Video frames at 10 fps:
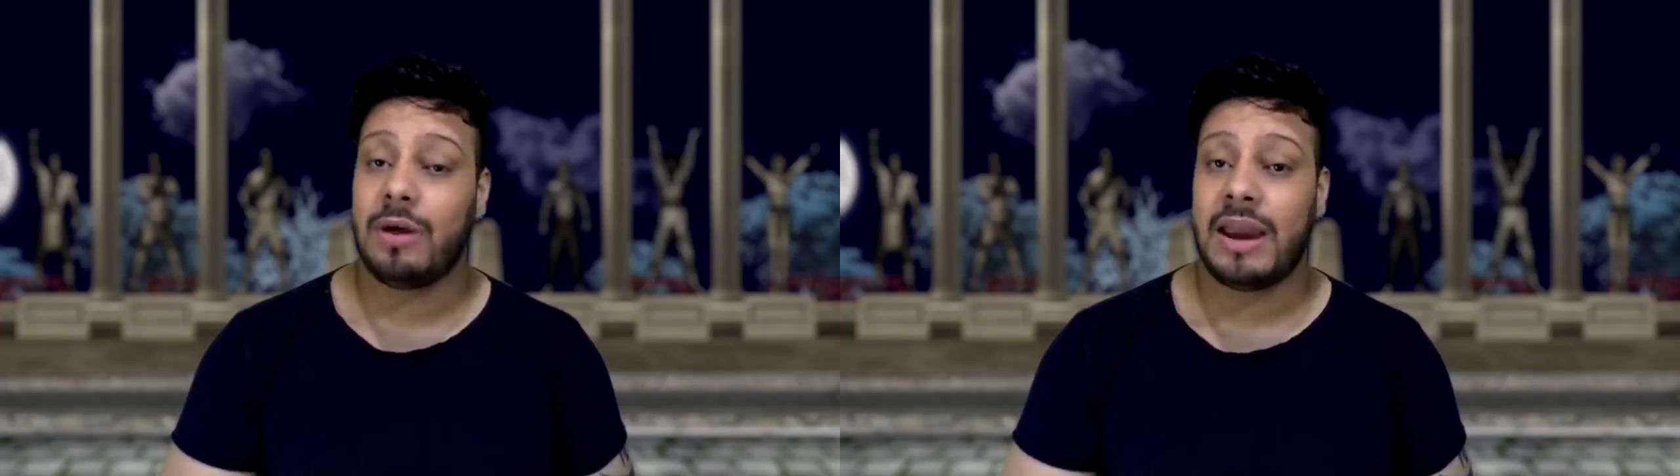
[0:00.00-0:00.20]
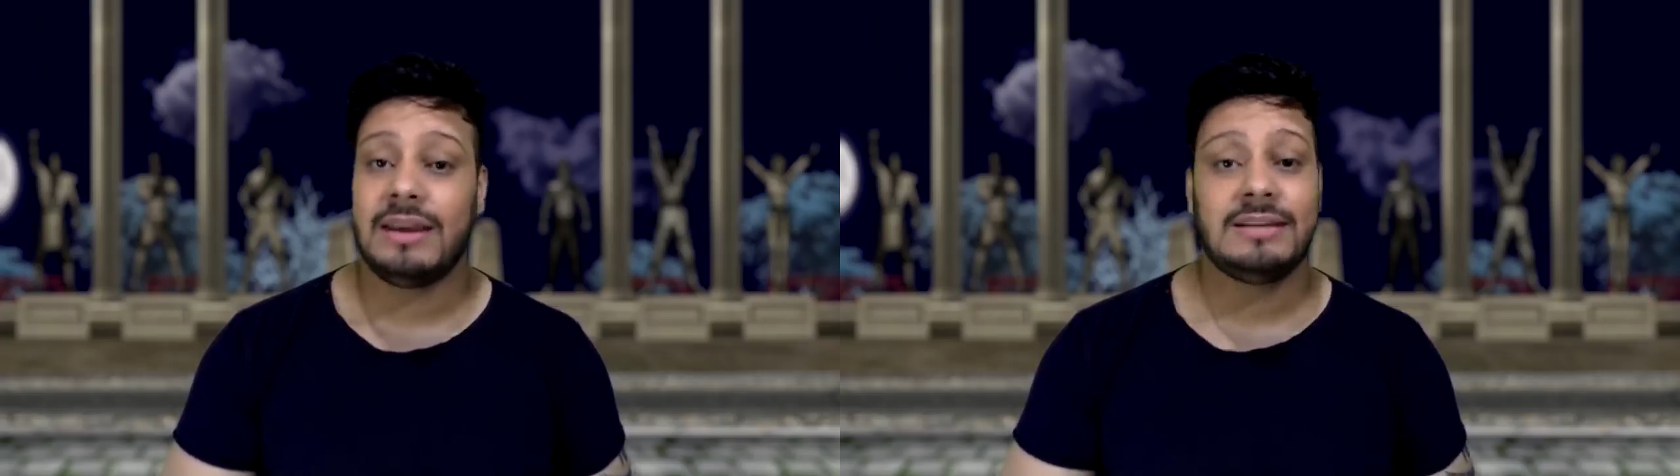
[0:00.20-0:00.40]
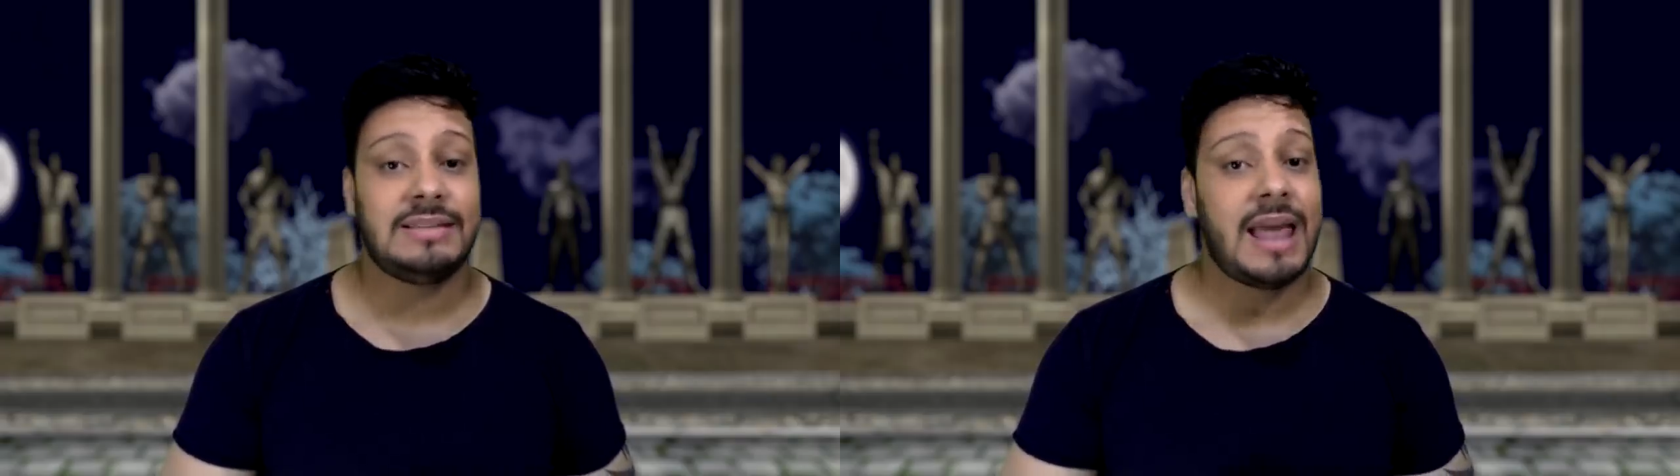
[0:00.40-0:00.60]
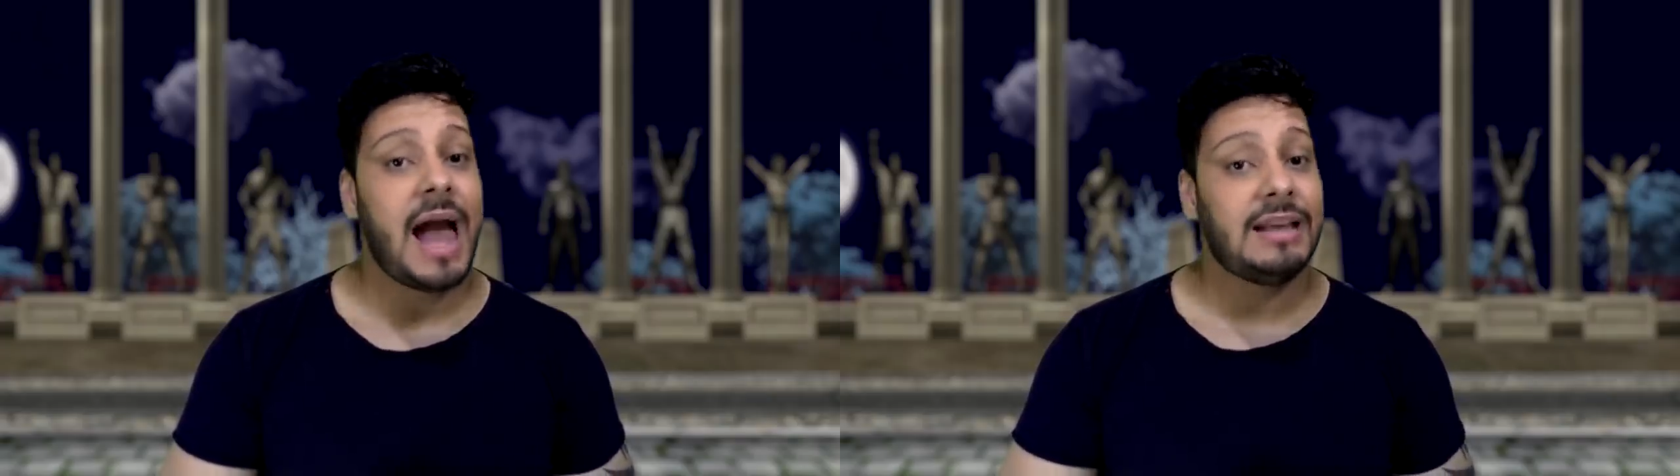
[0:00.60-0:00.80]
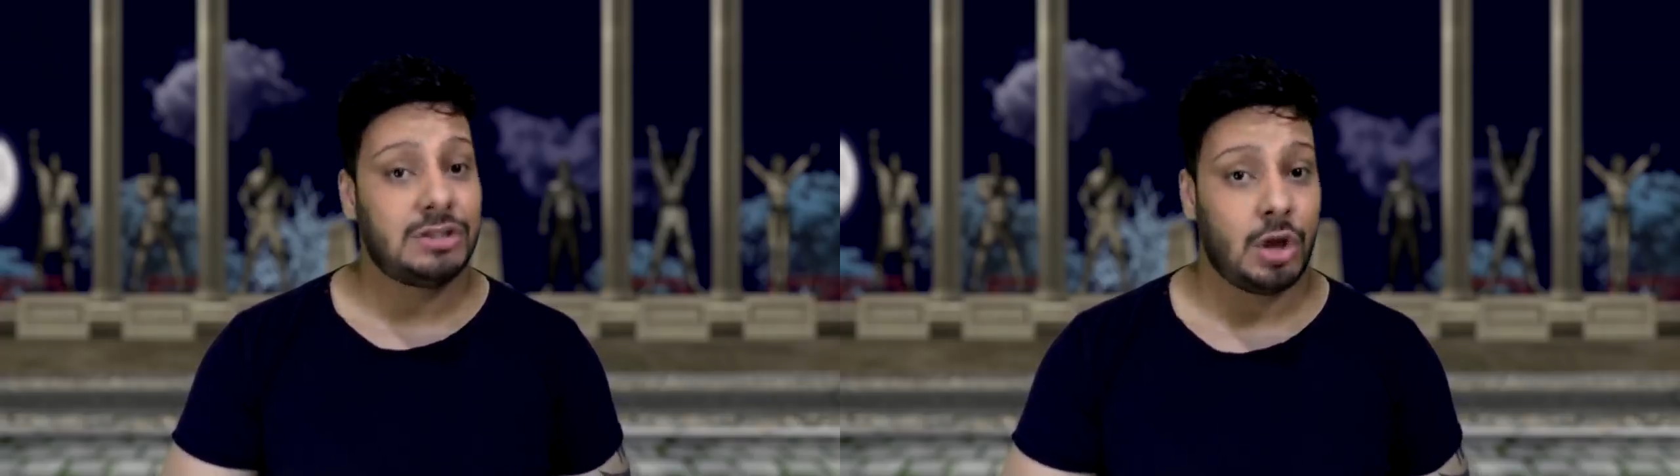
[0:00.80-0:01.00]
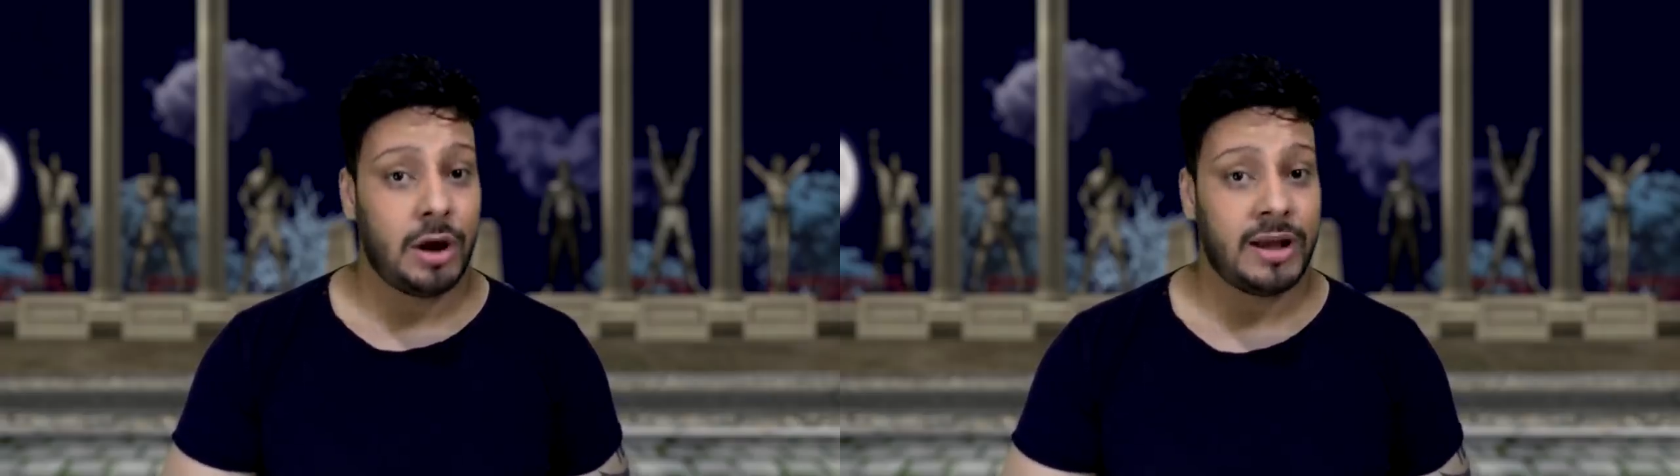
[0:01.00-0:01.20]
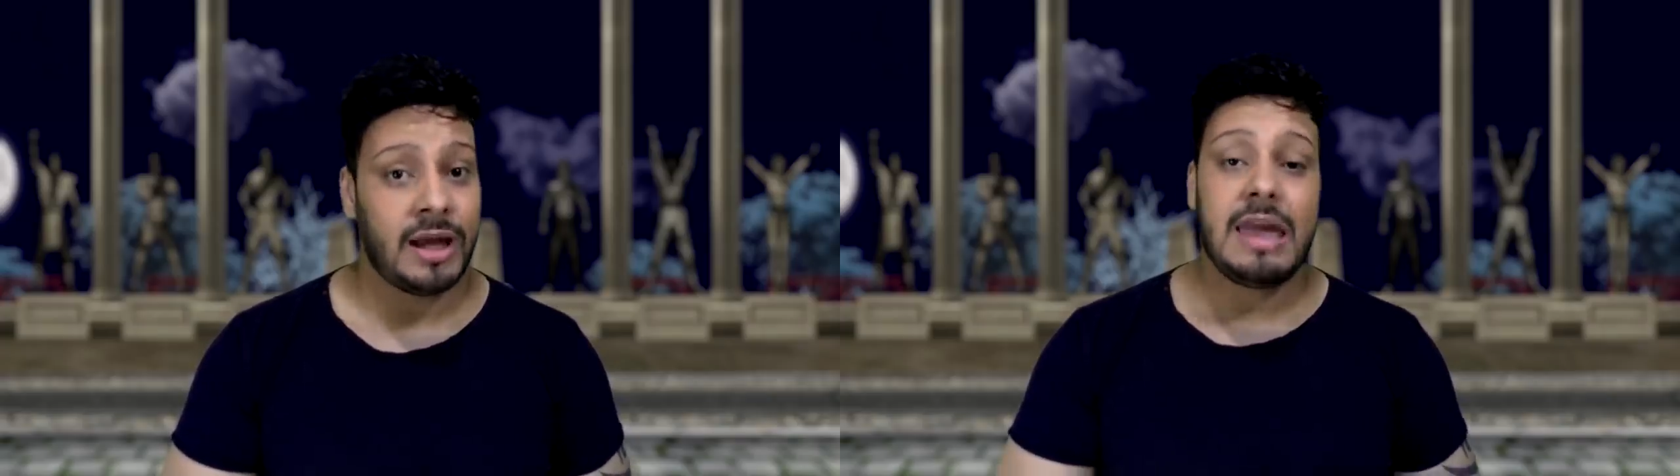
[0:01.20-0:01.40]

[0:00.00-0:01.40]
reiniciar a história,